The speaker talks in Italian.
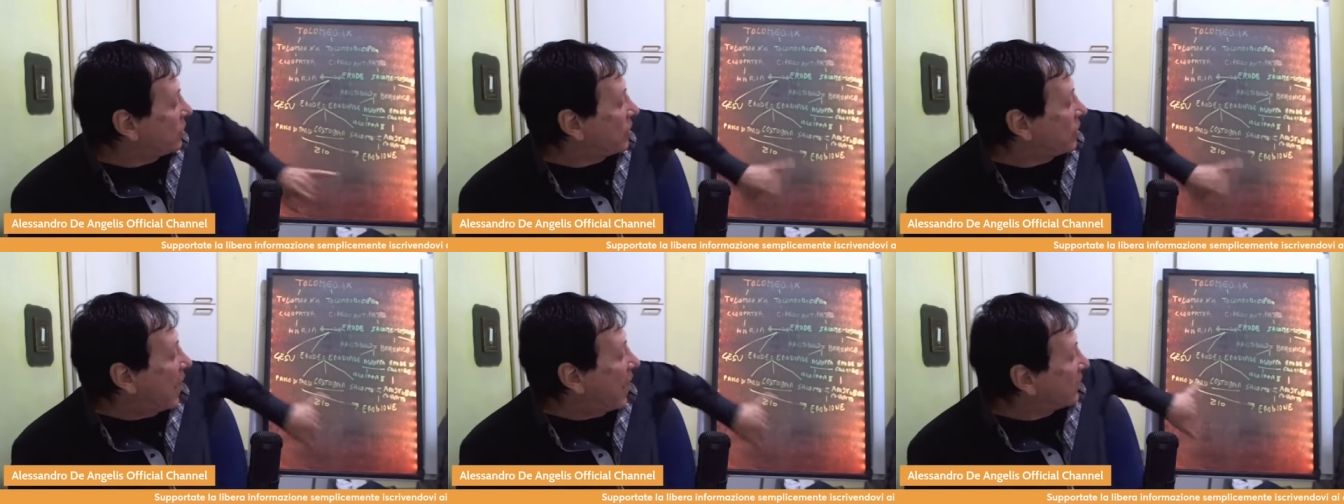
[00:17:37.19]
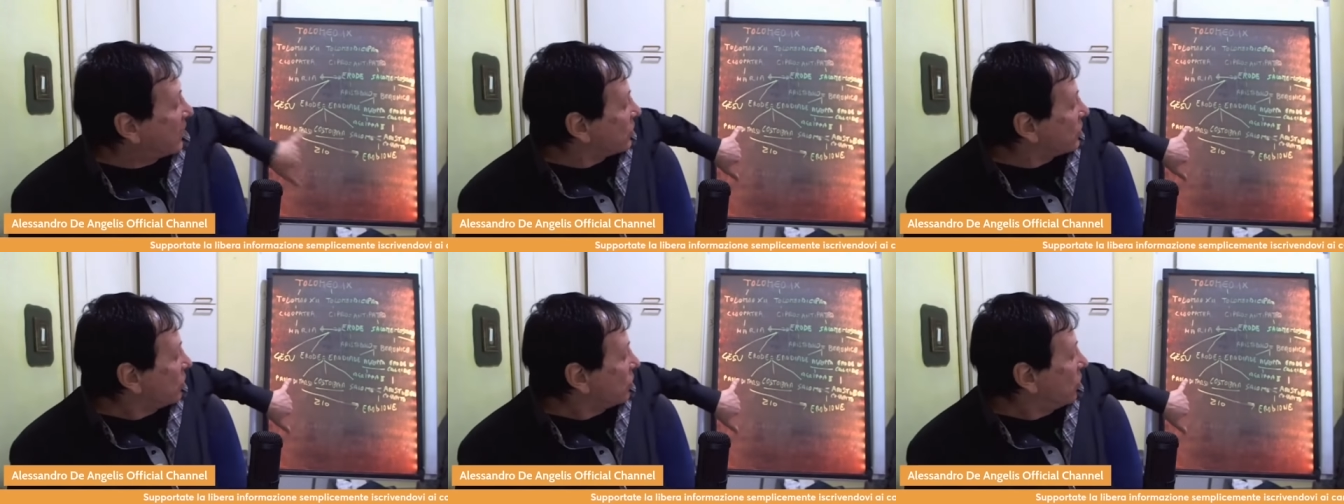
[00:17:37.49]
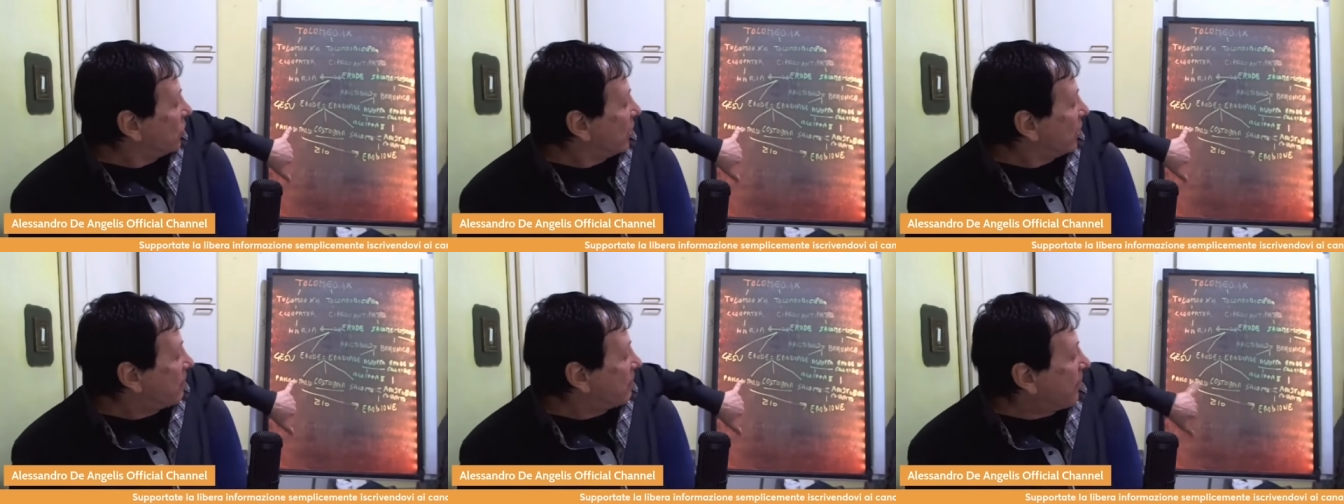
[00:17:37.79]

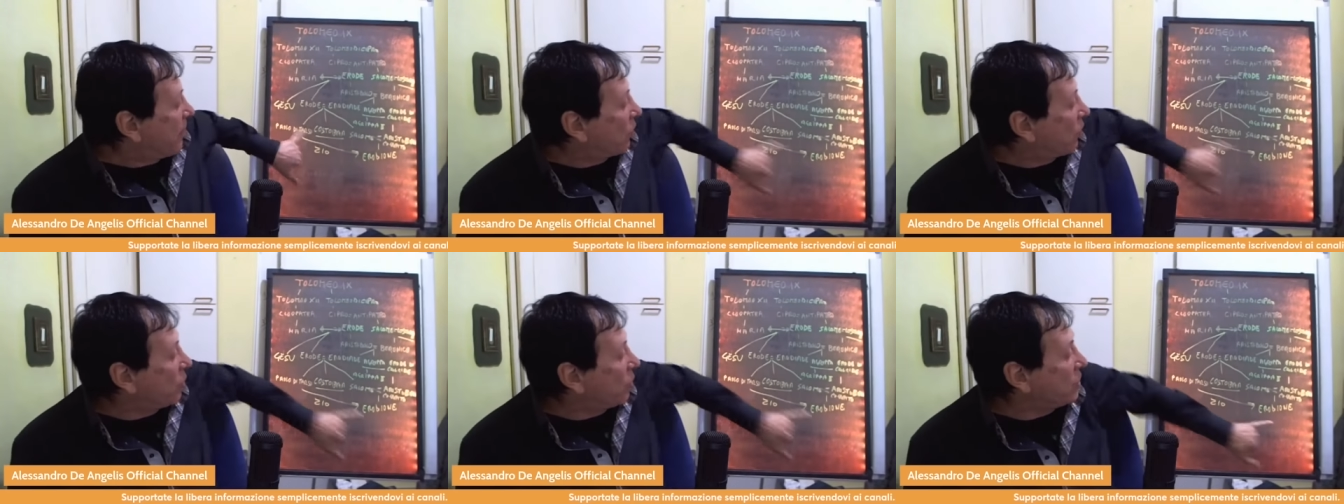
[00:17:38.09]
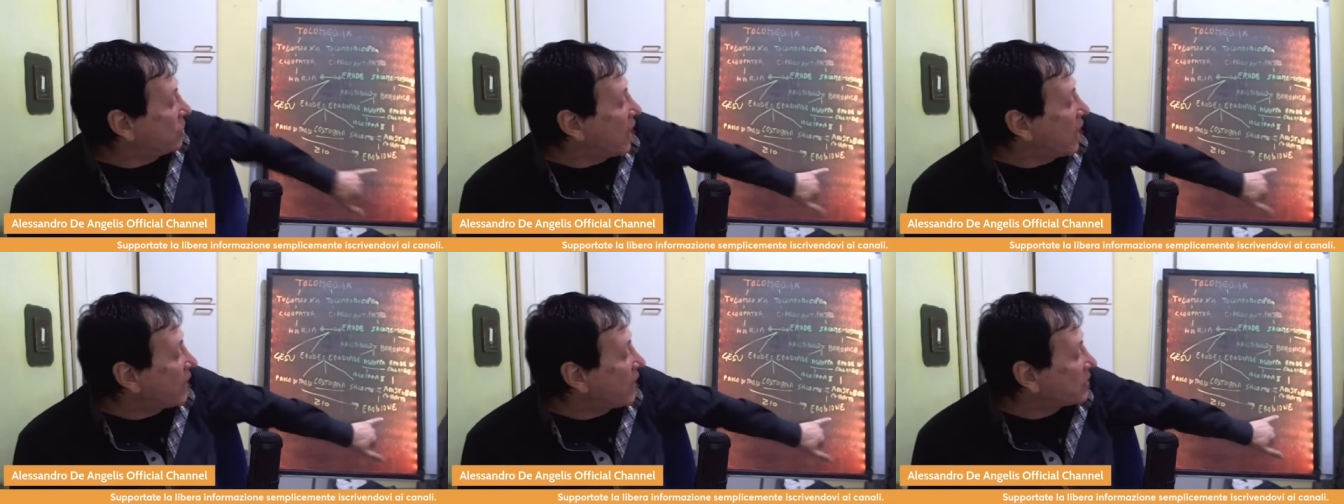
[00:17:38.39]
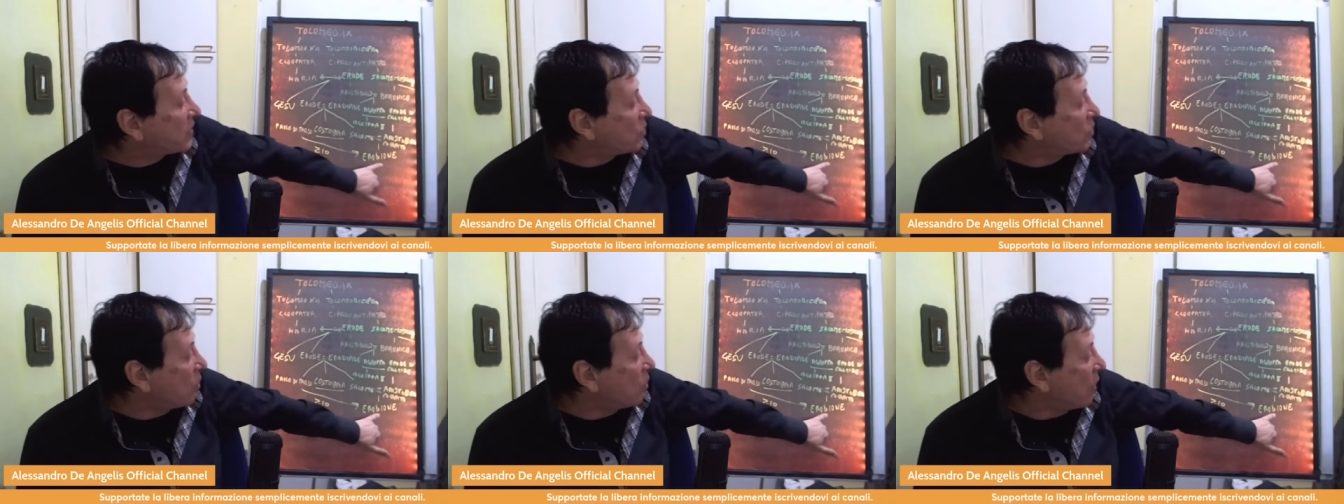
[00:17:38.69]
Tarso e Paolo di
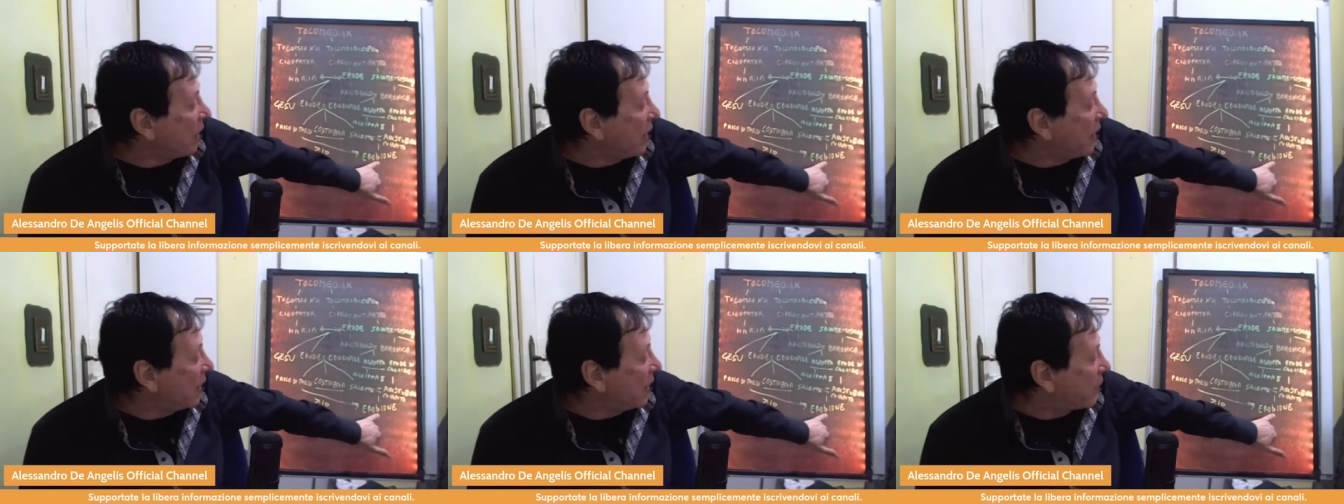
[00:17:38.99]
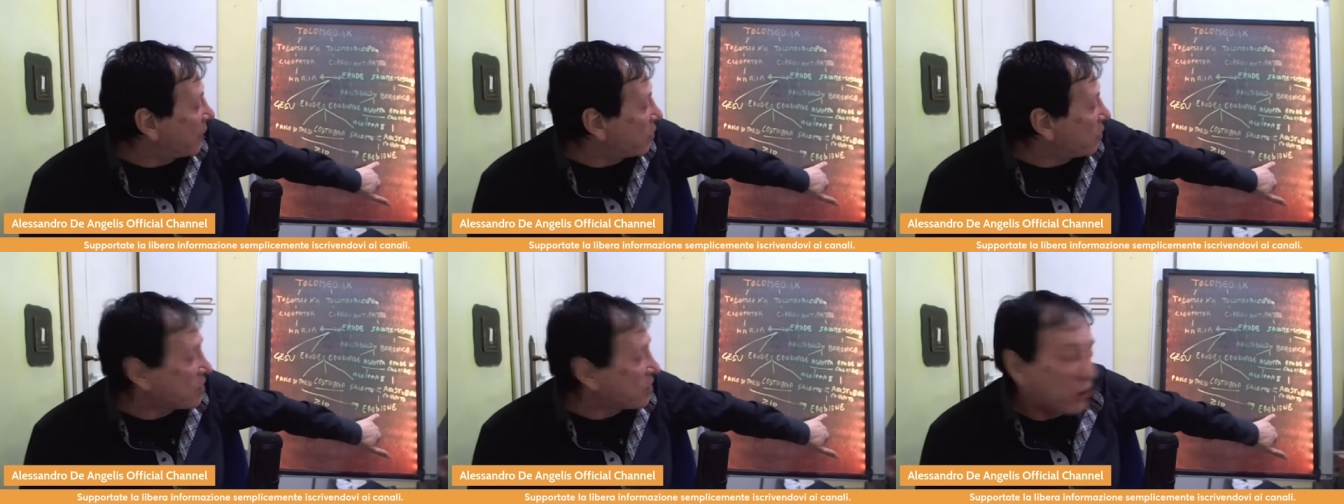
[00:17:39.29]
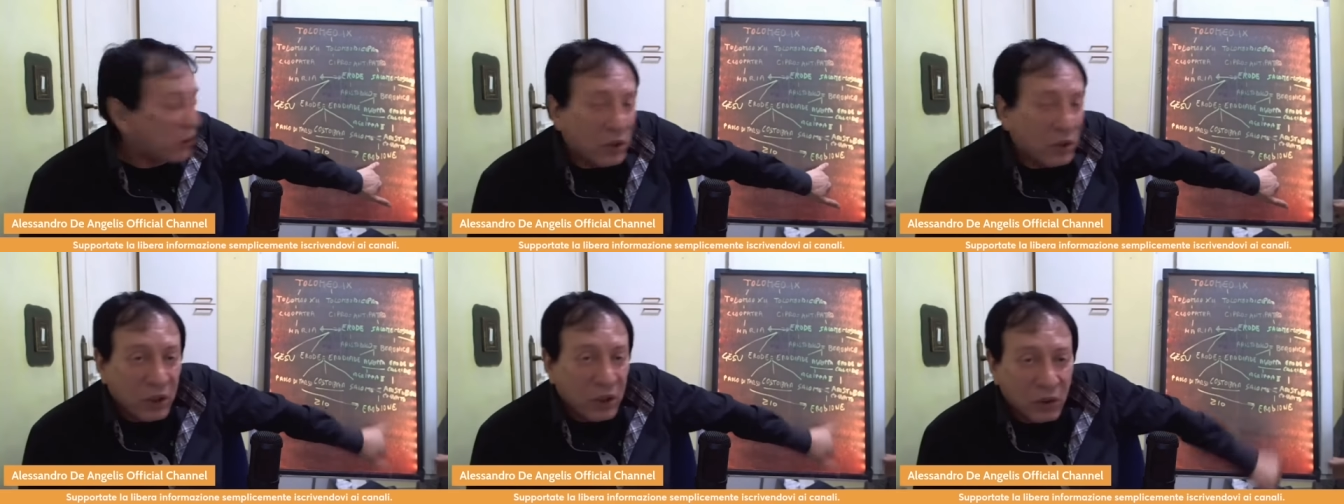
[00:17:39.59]
Tarso era lo
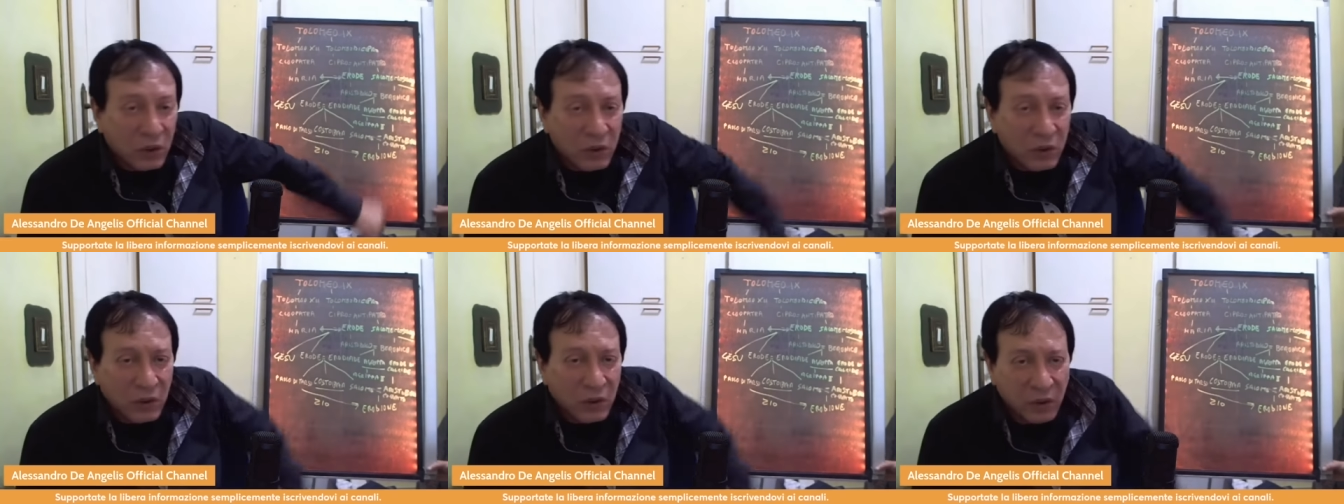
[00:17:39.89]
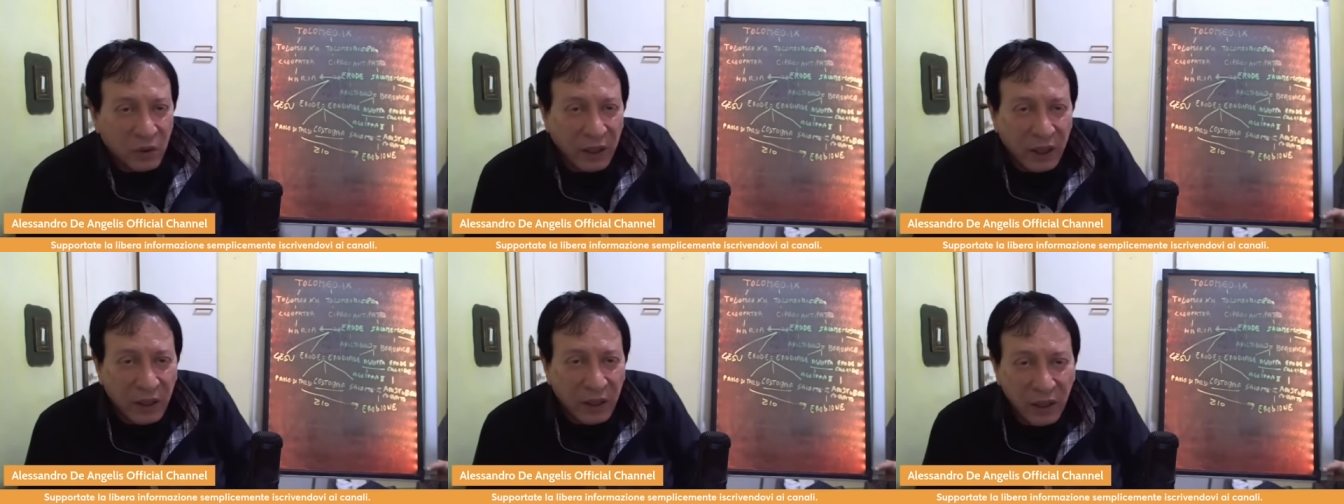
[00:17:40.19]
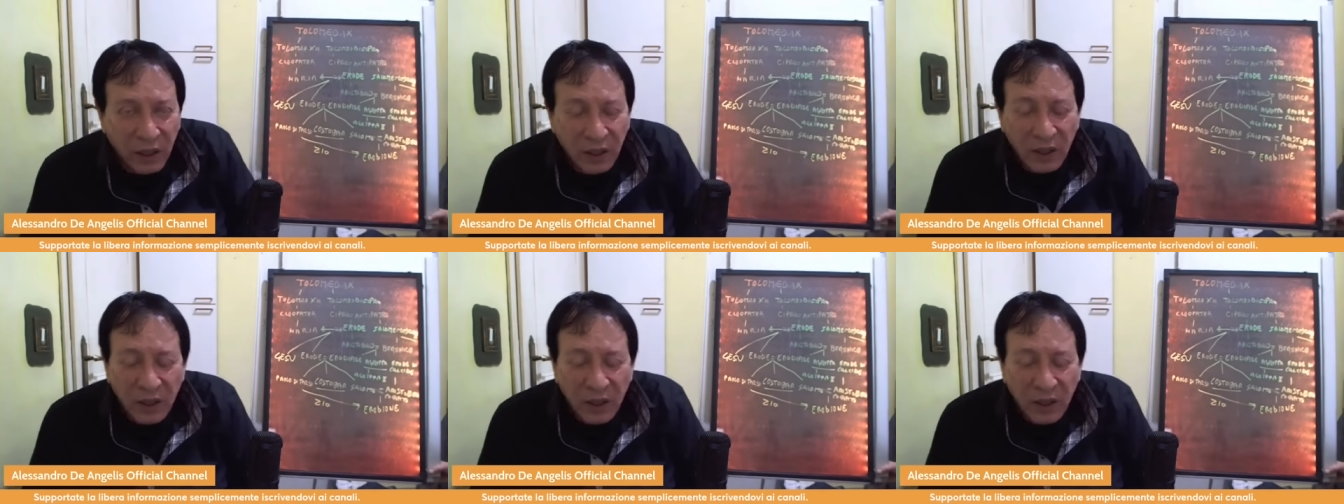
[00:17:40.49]
zio di Erodione.